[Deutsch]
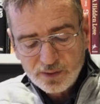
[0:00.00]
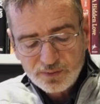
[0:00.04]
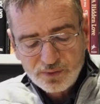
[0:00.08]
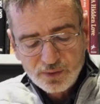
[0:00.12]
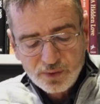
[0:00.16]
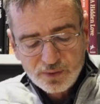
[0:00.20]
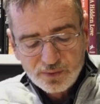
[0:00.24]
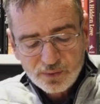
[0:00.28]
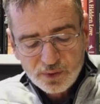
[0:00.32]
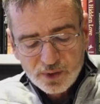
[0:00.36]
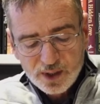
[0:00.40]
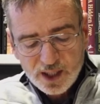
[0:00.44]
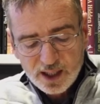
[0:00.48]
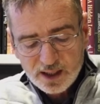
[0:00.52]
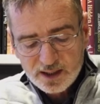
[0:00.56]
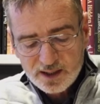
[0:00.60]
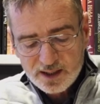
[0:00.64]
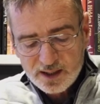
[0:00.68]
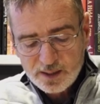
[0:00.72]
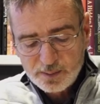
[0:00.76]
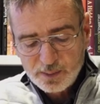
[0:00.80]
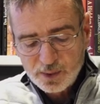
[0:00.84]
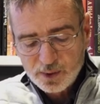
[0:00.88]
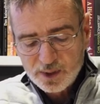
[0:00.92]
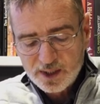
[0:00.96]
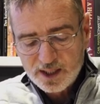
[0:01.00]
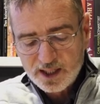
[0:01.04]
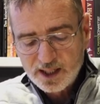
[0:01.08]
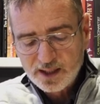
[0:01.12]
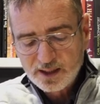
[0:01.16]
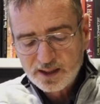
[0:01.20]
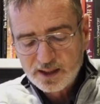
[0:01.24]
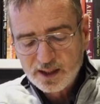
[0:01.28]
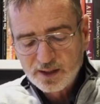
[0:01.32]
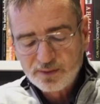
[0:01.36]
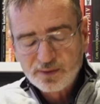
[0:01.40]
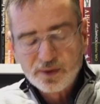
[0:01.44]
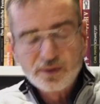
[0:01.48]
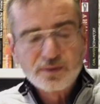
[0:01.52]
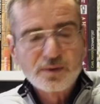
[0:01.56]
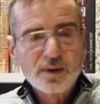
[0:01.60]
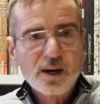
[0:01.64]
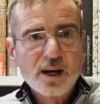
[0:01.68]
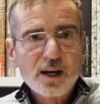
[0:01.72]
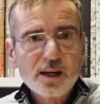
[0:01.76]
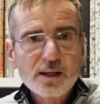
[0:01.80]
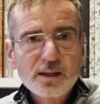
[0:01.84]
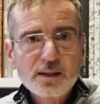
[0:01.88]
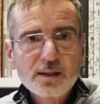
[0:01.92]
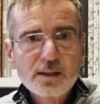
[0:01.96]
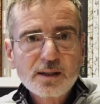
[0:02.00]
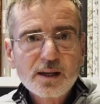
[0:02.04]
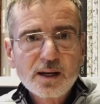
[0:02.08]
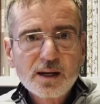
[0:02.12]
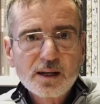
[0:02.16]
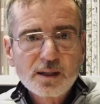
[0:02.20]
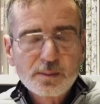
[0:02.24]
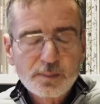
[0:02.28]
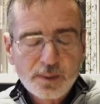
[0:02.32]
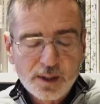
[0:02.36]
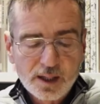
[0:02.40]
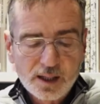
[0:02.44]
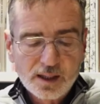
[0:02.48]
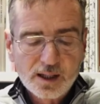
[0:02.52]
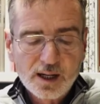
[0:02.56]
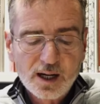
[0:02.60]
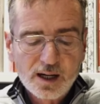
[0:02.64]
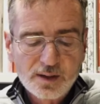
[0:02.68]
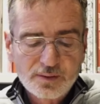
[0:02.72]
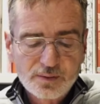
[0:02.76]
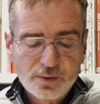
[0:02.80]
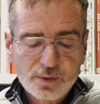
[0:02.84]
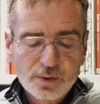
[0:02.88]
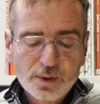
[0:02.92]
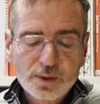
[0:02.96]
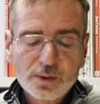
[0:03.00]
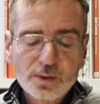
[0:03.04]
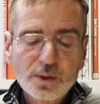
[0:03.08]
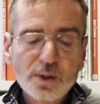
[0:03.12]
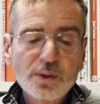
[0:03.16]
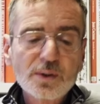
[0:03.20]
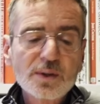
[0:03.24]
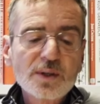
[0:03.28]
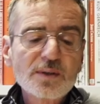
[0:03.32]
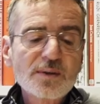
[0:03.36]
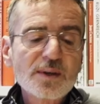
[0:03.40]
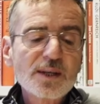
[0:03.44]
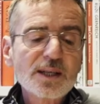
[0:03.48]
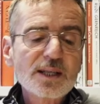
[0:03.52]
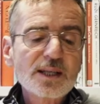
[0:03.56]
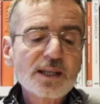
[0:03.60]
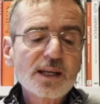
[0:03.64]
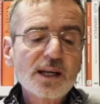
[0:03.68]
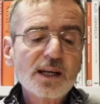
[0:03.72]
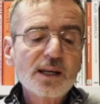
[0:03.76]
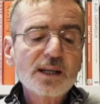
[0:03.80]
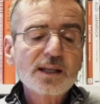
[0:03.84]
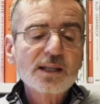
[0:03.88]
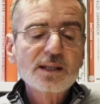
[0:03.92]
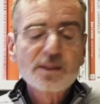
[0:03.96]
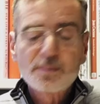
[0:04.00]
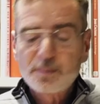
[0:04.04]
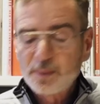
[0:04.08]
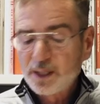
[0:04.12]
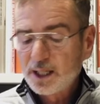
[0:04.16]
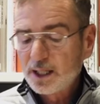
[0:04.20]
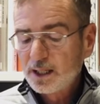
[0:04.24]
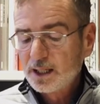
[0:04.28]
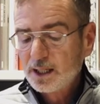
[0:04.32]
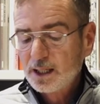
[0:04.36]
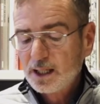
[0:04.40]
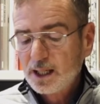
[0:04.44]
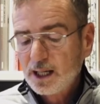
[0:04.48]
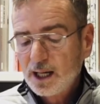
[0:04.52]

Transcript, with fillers: 85 Prozent der Verfahren nach 129 1b